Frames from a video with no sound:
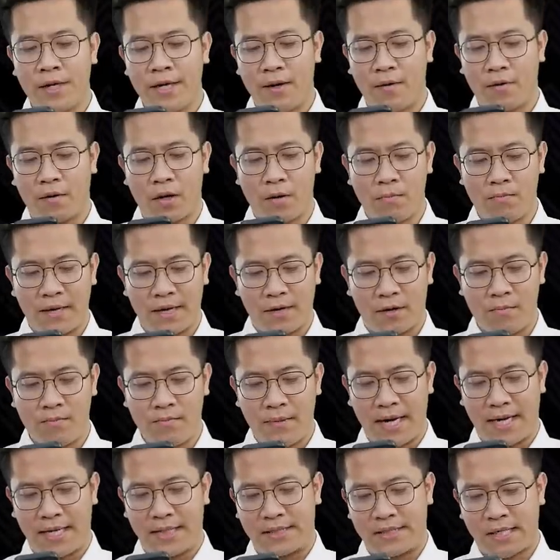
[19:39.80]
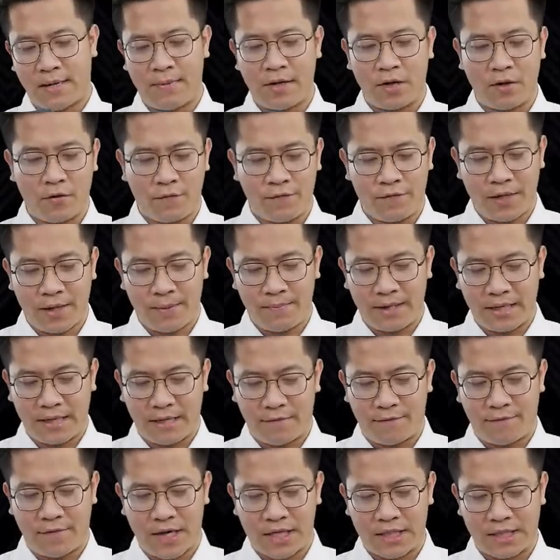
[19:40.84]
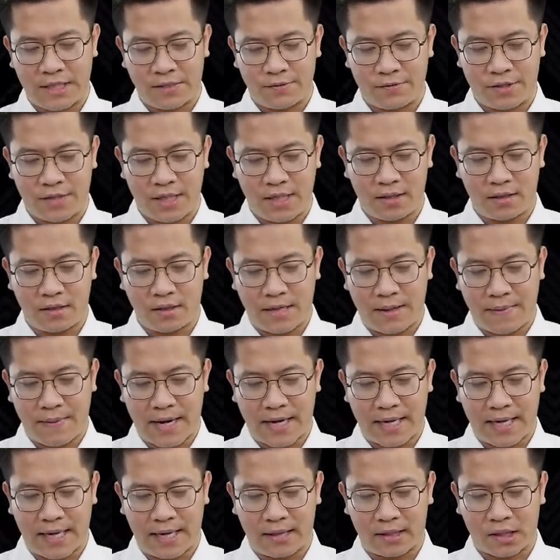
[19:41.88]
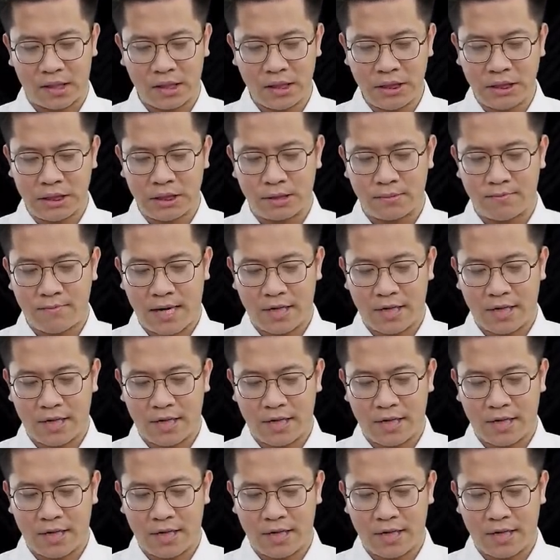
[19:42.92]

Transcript: Hiệu không bảy không bảy, chào bình luận viên, mình là fan Chelsea từ năm hai nghìn không trăm lẻ bốn.